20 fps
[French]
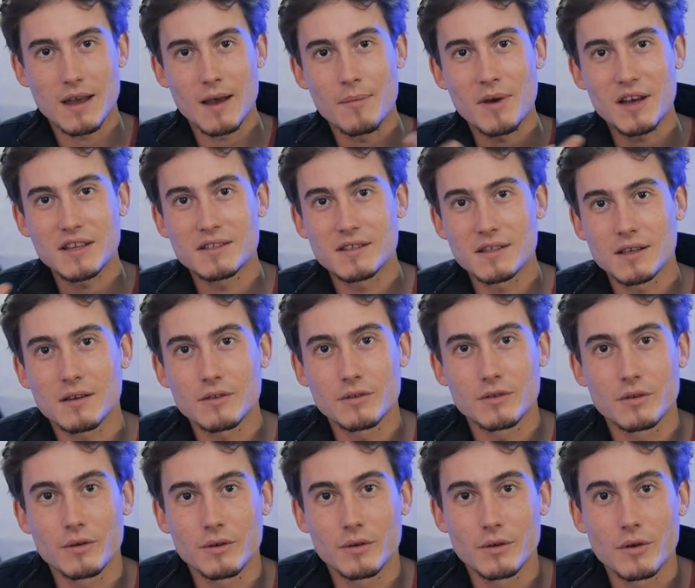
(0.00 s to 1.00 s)
À partir
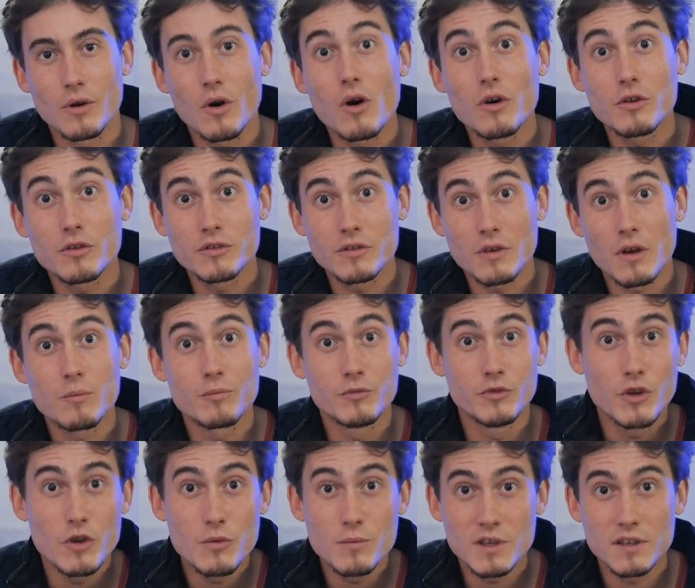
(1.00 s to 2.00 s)
de octobre
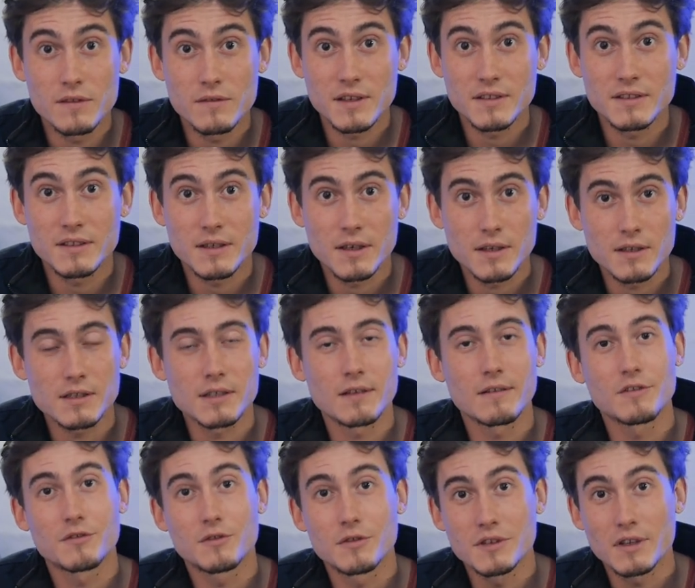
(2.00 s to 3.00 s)
2021, ça
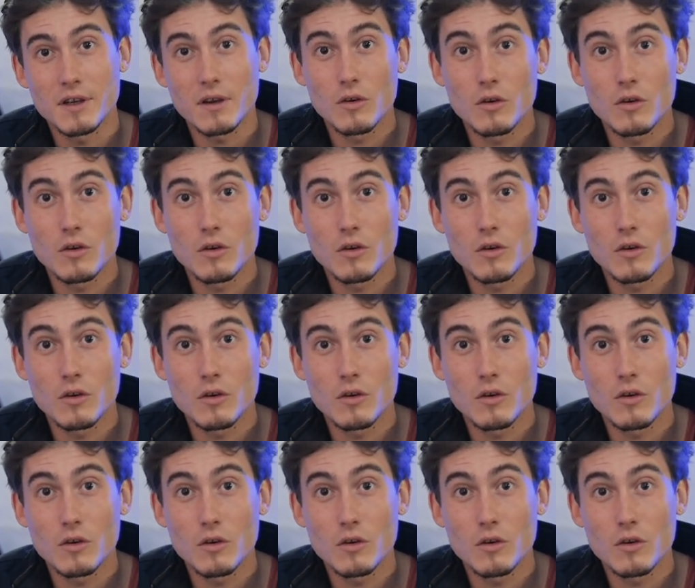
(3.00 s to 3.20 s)
va devenir